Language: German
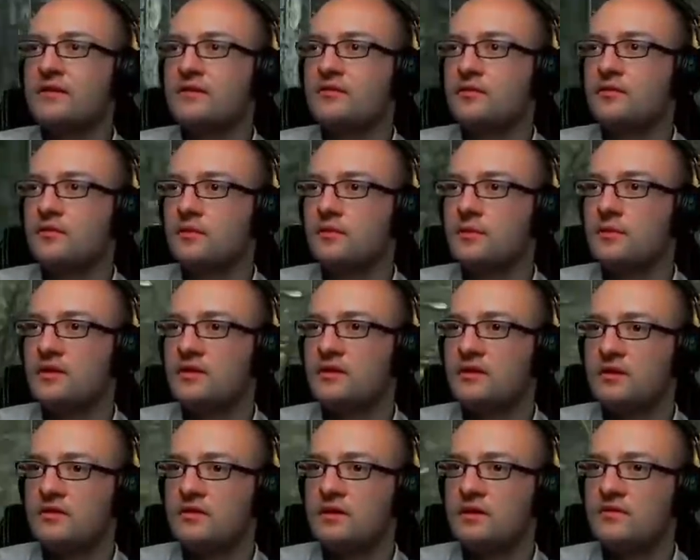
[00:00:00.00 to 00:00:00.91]
Das wird
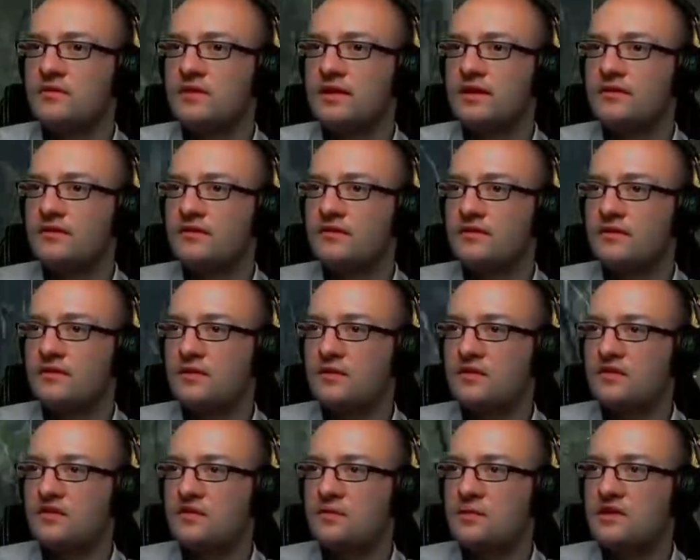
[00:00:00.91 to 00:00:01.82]
nämlich, also der Weg an sich ist da
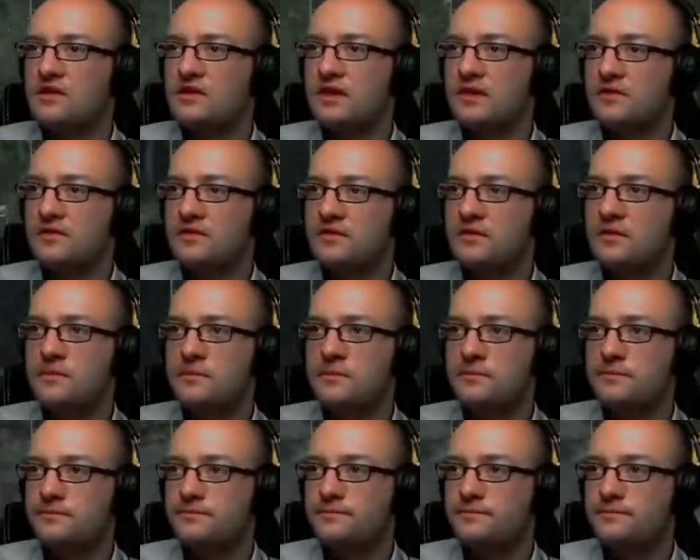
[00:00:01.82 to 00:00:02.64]
mal ziemlich nervig.